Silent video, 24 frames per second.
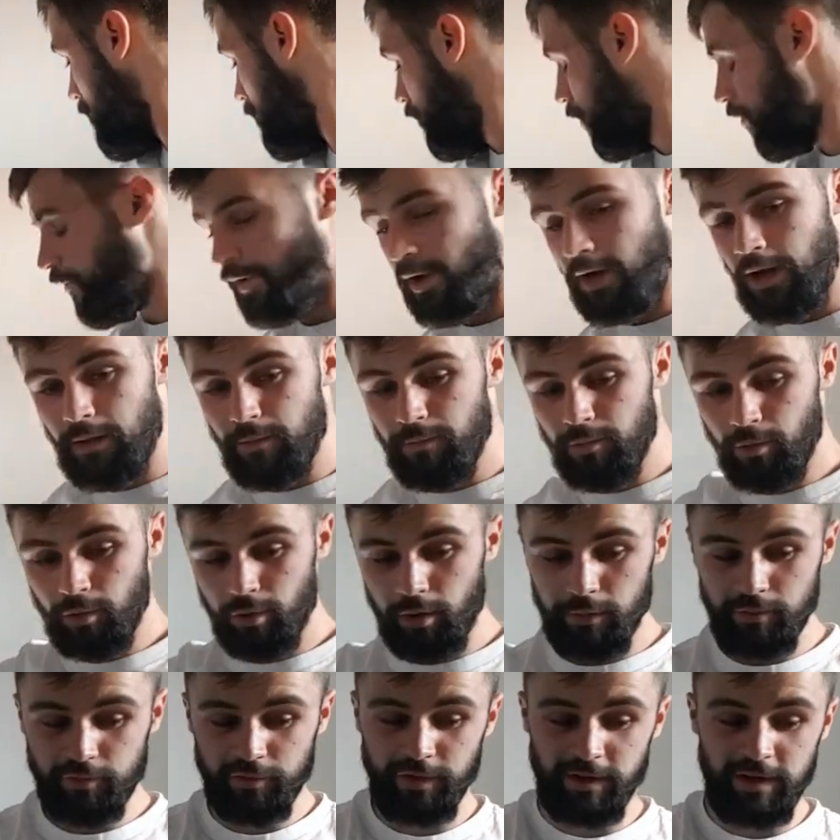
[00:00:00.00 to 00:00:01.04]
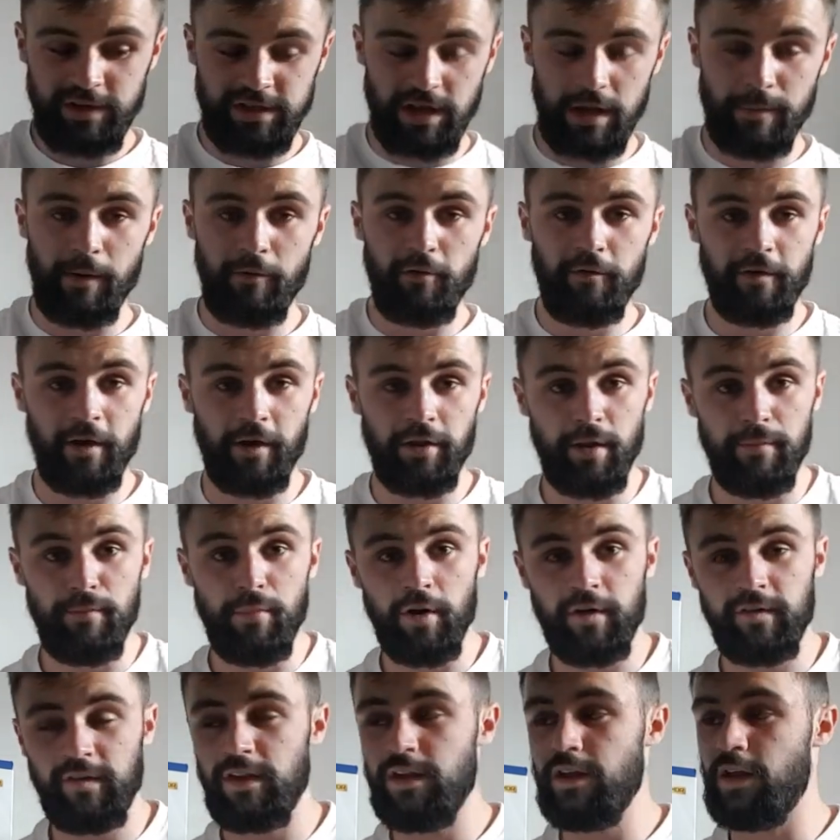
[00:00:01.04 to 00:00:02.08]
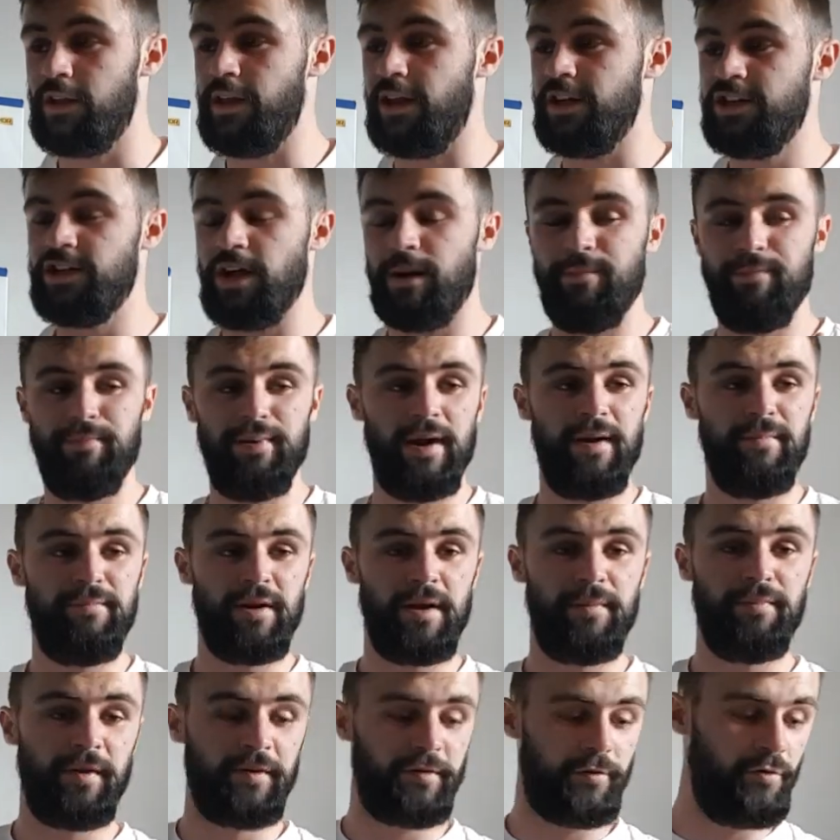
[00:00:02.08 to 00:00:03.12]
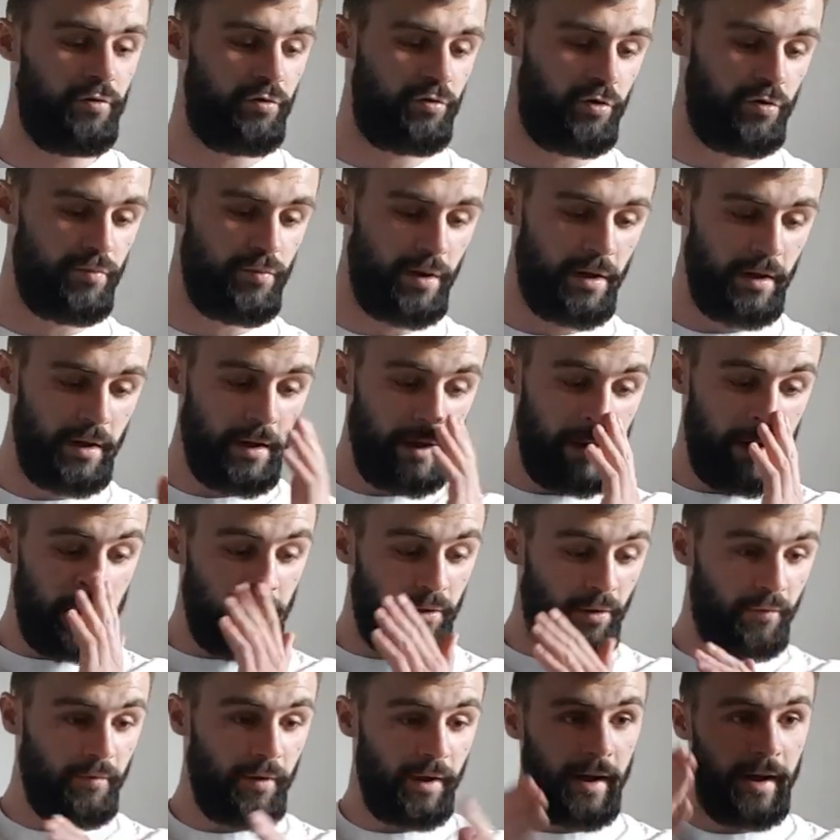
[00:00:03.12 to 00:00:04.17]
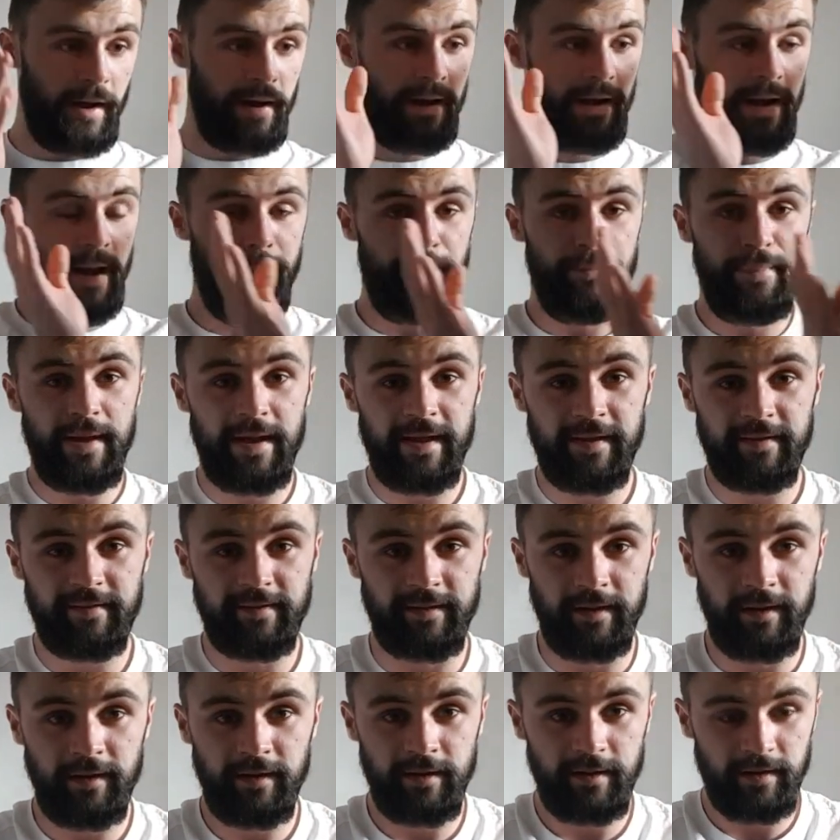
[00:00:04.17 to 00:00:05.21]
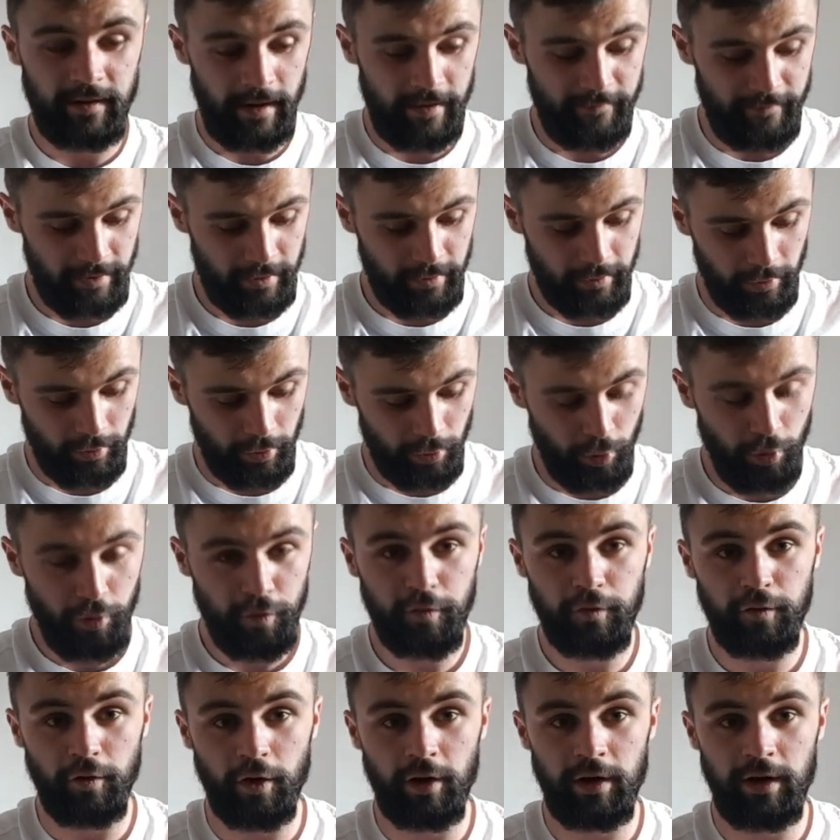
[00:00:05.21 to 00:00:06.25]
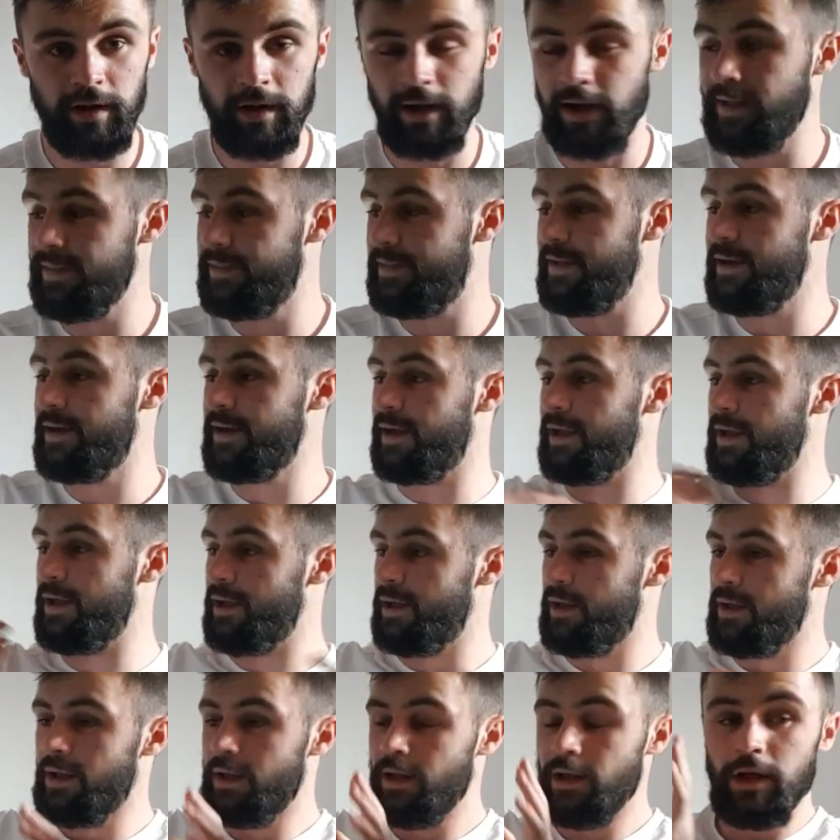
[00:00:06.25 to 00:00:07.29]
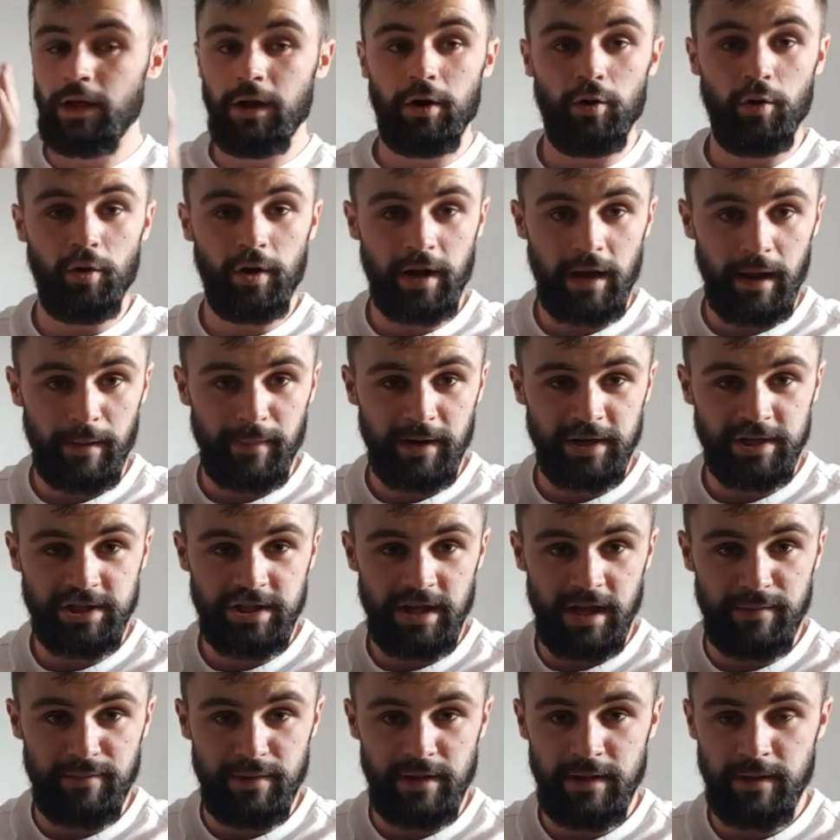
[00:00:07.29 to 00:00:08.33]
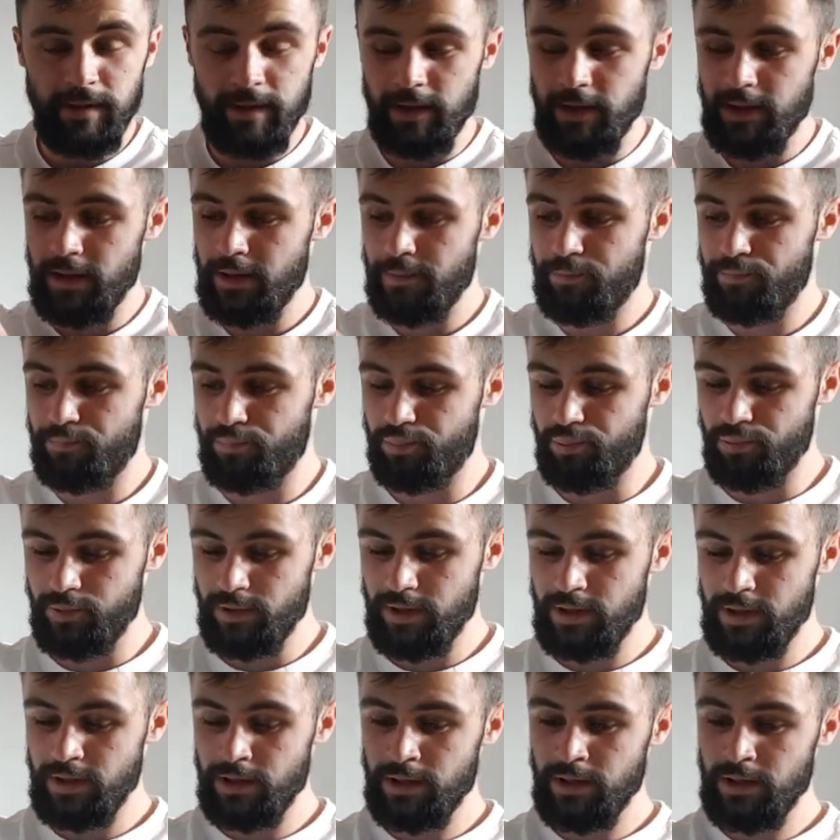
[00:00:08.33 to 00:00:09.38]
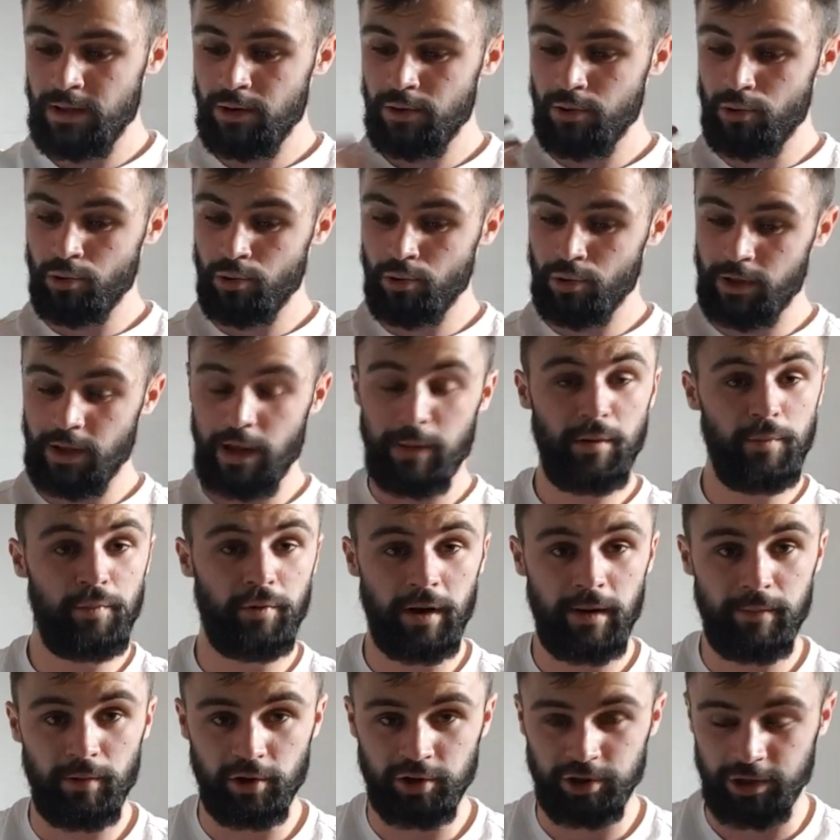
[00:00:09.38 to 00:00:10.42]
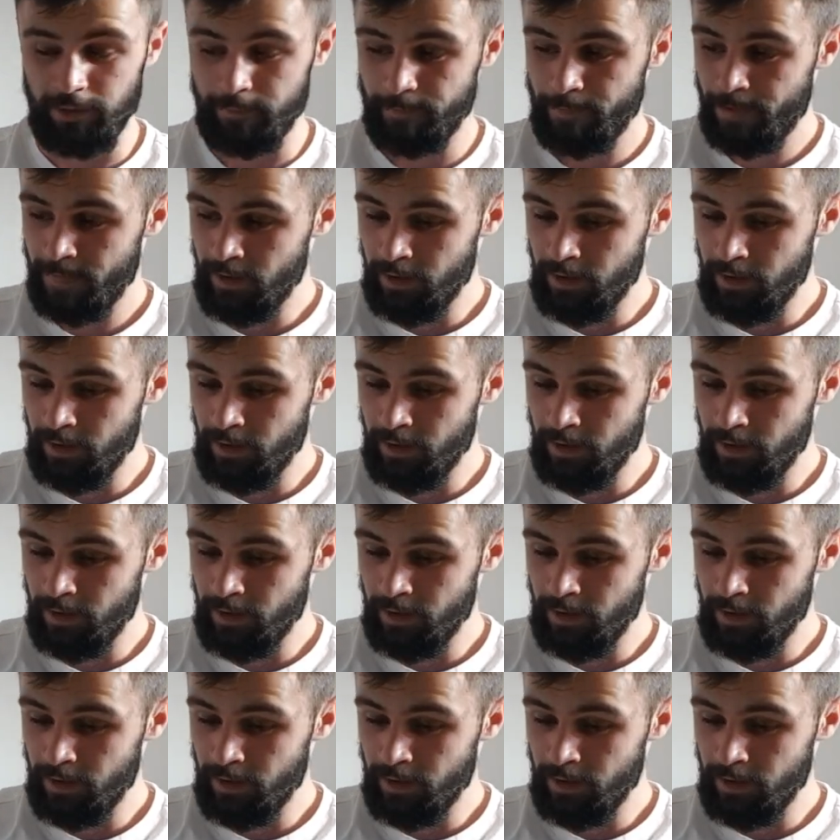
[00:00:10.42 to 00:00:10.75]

Donc voilà, donc comme je vous dis, je ne vais pas vous faire un unboxing, il y en a déjà plein, plein, plein sur YouTube. Donc voilà, la PS5 avec le socle intégré, le câble HDMI et puis le câble pour la brancher.